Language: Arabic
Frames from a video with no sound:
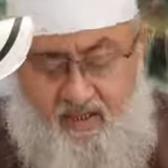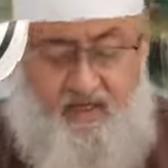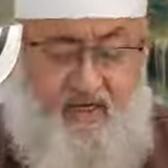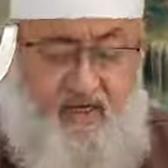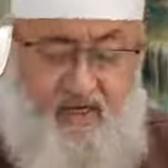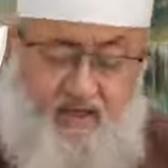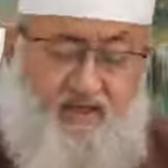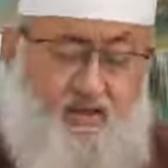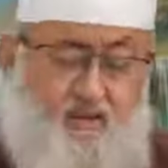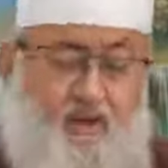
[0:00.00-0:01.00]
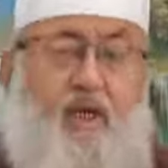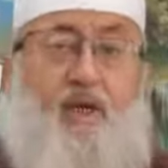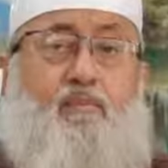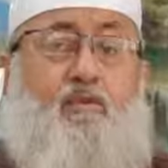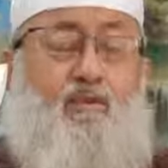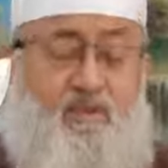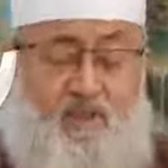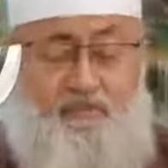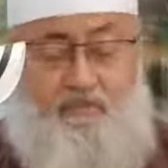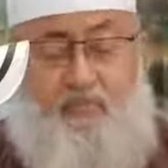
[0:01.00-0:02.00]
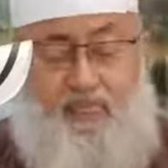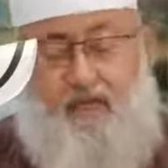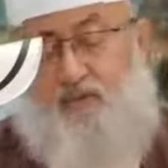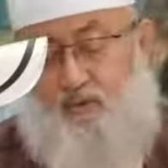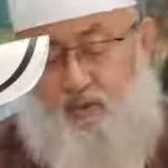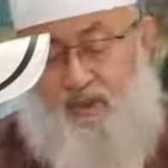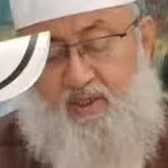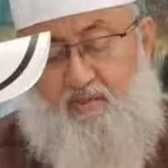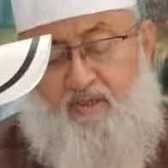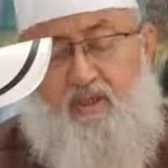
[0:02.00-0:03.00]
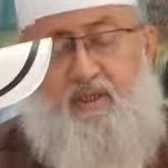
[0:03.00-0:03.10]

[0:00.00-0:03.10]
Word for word: إلا أنه لا بد أن يعلم